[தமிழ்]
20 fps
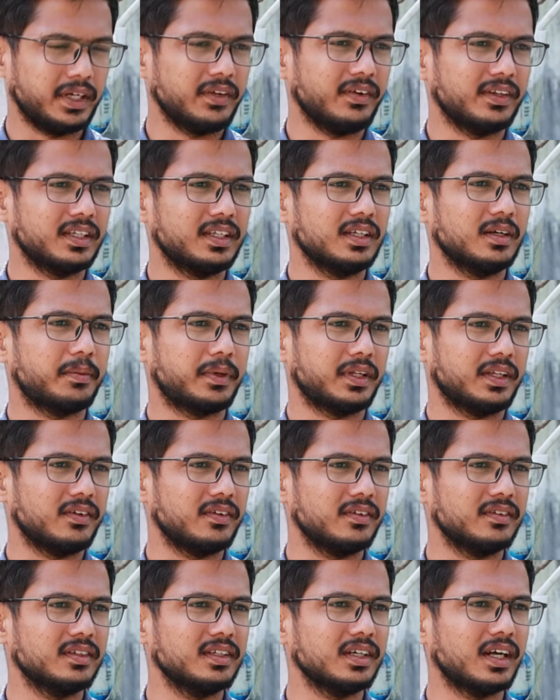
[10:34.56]
மாதிரி வந்ததுக்கு அப்புறம்
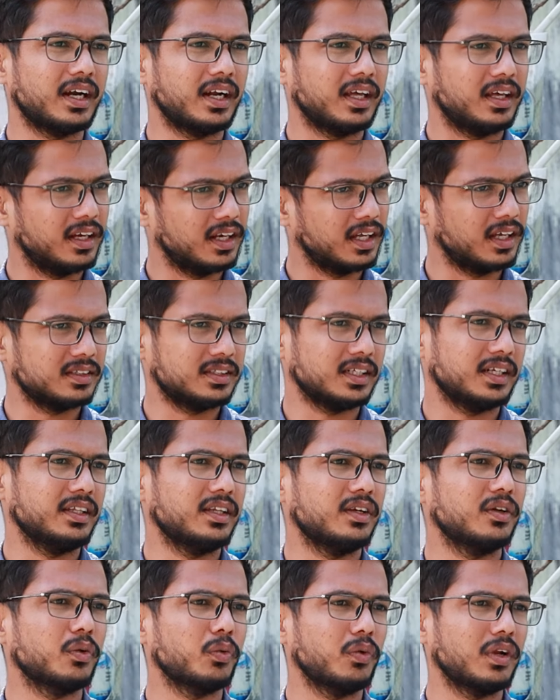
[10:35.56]
தான் வந்து எல்லா
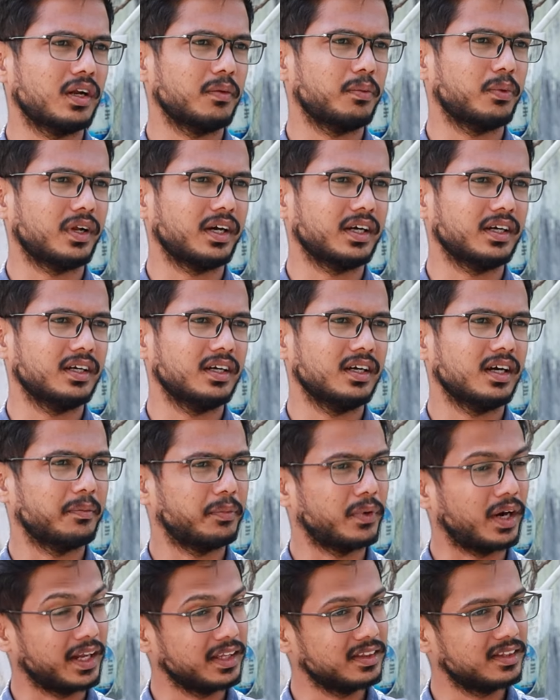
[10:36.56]
சாதியினரும் உள்ளார போறாங்க
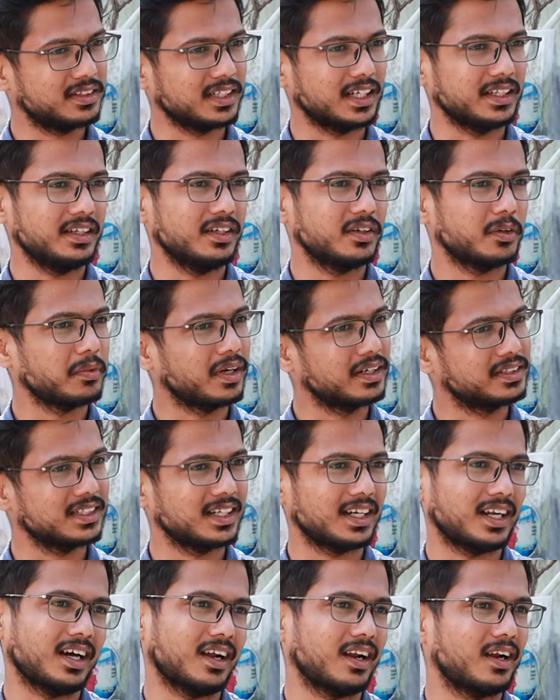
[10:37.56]
இப்போ அனைத்து சாதியினரும்
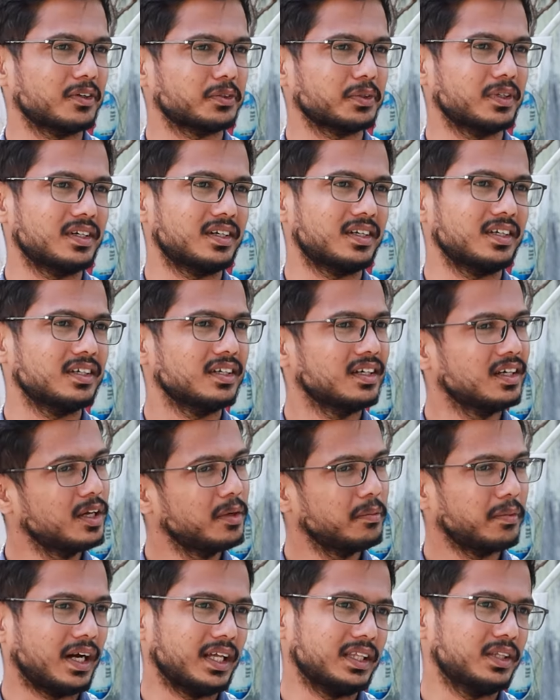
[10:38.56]
அர்ச்சகராகலாம்னு சொல்லிட்டு
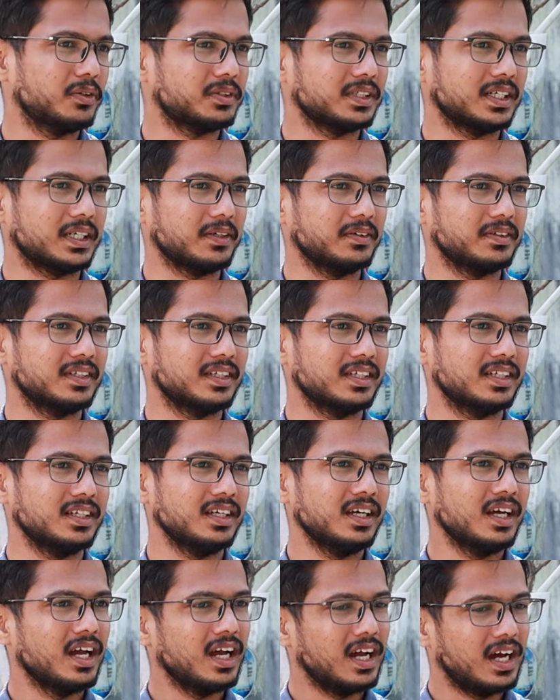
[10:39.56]
அந்த ஒரு சட்டம் வந்திருக்கு
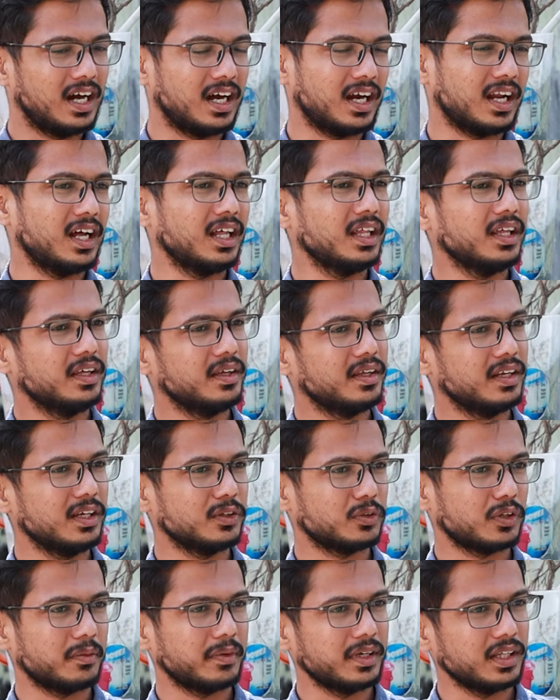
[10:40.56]
ஆனா நீங்க
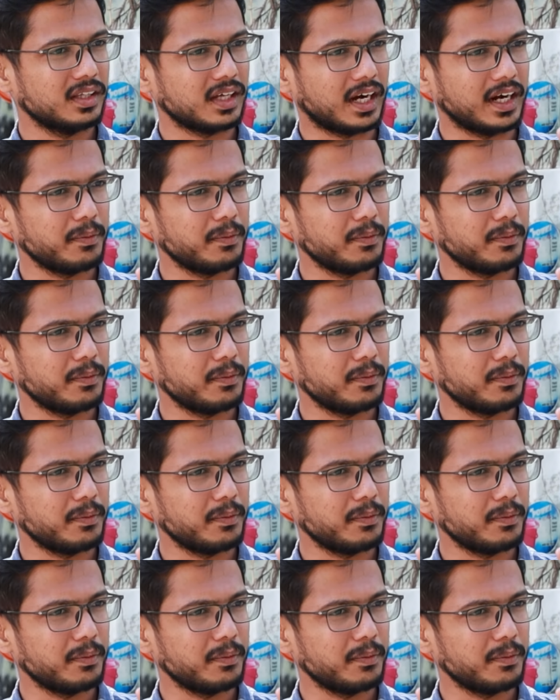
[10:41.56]
சொன்ன மாதிரி இந்த